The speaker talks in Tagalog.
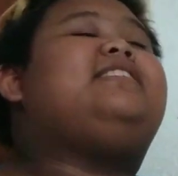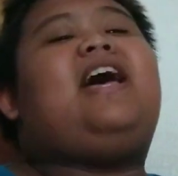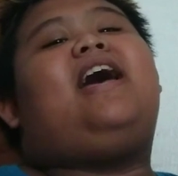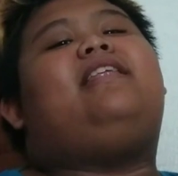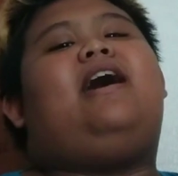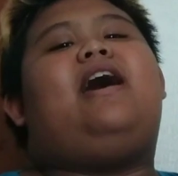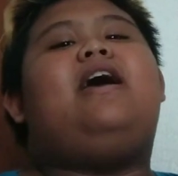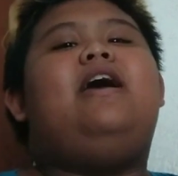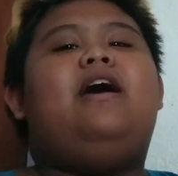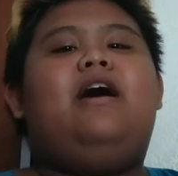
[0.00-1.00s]
Sana
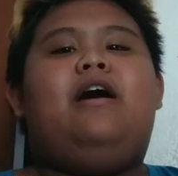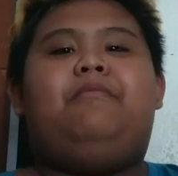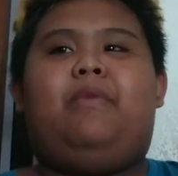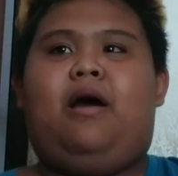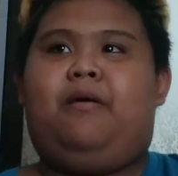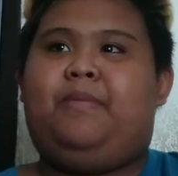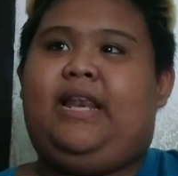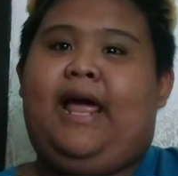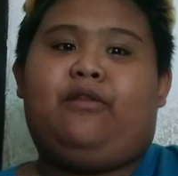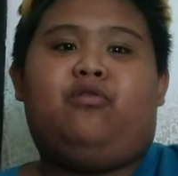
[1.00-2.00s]

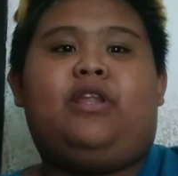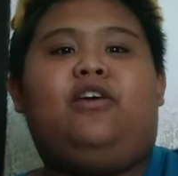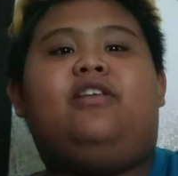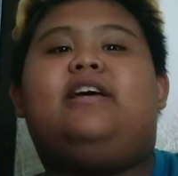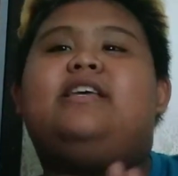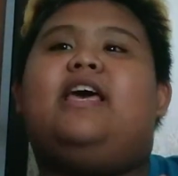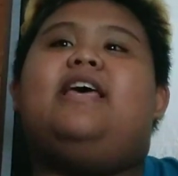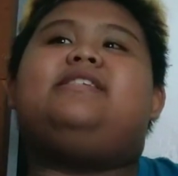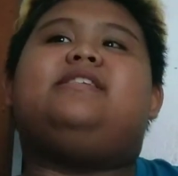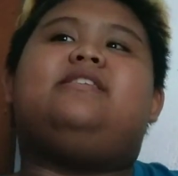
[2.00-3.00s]
mabilhan ko na yun ng
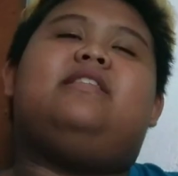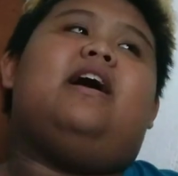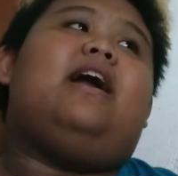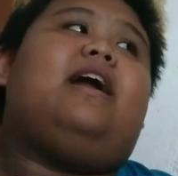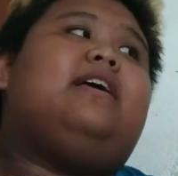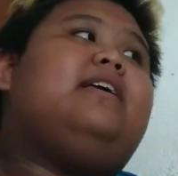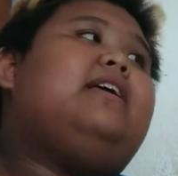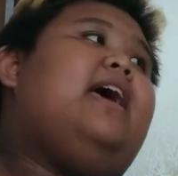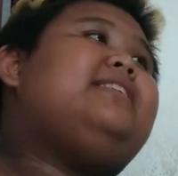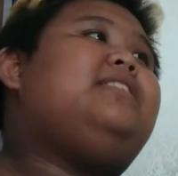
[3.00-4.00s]
S ng
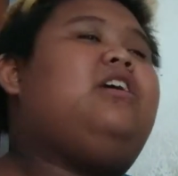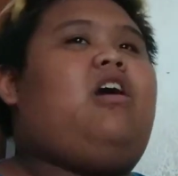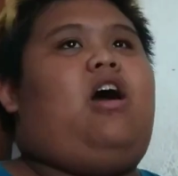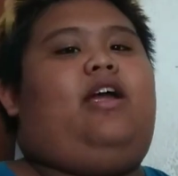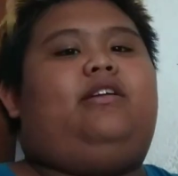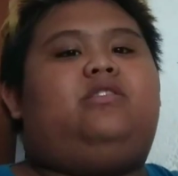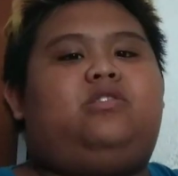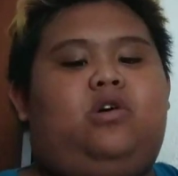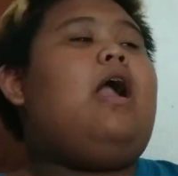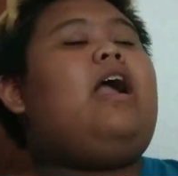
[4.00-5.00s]
SD card.
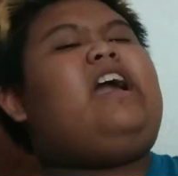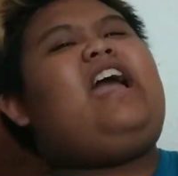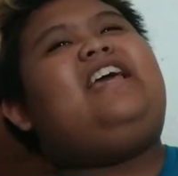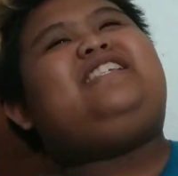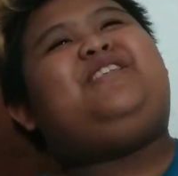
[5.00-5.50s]
So, guys,